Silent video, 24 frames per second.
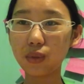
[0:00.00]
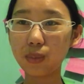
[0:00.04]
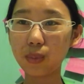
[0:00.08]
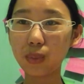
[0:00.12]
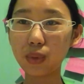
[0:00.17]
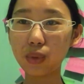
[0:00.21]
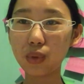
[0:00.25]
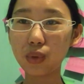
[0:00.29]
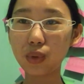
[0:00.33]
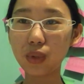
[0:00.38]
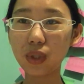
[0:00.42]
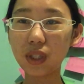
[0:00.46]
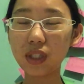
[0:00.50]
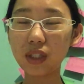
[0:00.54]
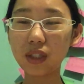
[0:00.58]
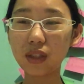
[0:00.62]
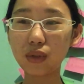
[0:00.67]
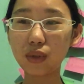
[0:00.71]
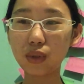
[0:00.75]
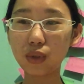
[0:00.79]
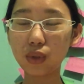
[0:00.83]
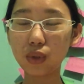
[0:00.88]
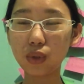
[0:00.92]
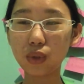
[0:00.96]
不学习，
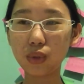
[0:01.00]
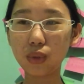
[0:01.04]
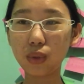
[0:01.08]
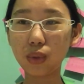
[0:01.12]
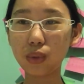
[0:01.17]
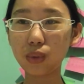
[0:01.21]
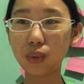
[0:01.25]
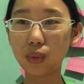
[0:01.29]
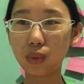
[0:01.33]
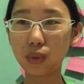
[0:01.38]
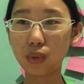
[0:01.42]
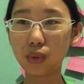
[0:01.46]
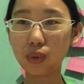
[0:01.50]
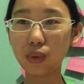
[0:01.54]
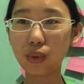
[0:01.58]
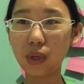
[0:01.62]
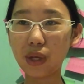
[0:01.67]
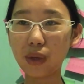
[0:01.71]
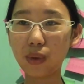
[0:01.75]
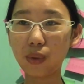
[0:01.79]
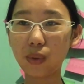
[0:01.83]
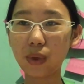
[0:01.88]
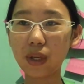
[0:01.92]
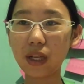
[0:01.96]
就是从图书
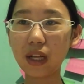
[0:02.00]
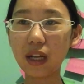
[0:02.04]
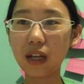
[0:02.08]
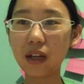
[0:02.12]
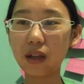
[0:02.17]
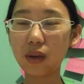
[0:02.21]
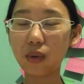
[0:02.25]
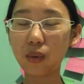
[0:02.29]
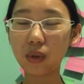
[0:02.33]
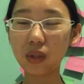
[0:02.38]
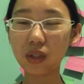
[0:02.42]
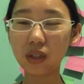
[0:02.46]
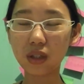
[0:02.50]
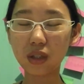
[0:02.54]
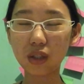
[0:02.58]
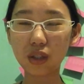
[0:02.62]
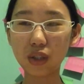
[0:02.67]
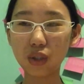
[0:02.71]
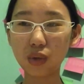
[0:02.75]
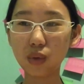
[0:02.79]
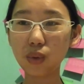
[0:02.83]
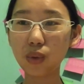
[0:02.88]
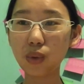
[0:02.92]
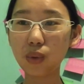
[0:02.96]
馆回来了，或者是
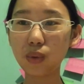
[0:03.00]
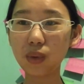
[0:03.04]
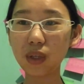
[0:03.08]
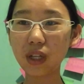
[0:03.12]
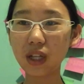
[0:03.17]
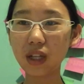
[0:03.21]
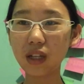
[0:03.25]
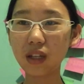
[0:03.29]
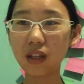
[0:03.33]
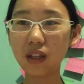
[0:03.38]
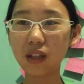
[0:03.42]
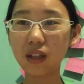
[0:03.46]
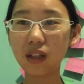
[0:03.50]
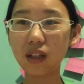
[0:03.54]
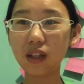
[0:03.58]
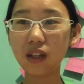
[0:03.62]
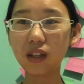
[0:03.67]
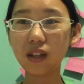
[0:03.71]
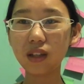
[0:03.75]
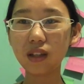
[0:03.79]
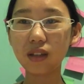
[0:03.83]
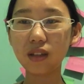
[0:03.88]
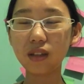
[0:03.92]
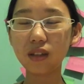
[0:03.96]
收工了，
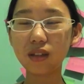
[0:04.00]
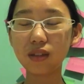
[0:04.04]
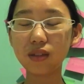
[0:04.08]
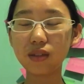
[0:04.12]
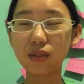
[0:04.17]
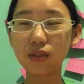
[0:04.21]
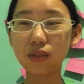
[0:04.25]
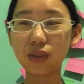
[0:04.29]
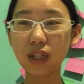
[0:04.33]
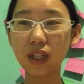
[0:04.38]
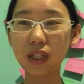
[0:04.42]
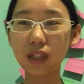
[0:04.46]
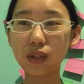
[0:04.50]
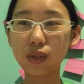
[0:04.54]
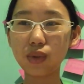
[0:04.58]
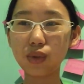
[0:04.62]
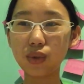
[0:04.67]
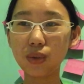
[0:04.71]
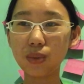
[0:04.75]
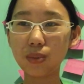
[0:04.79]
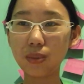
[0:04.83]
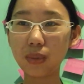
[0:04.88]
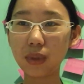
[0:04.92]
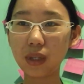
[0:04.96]
就开始
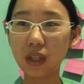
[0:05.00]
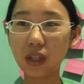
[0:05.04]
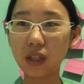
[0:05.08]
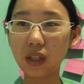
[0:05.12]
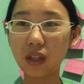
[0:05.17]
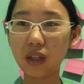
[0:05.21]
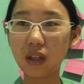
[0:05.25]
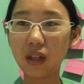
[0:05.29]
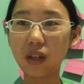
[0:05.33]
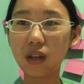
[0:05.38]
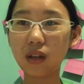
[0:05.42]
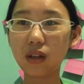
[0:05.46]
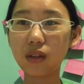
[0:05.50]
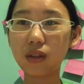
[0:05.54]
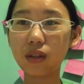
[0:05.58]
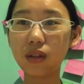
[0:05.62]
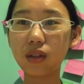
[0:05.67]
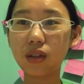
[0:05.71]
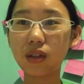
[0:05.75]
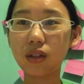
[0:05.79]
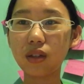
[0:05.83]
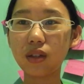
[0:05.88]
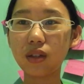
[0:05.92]
准备，嗯，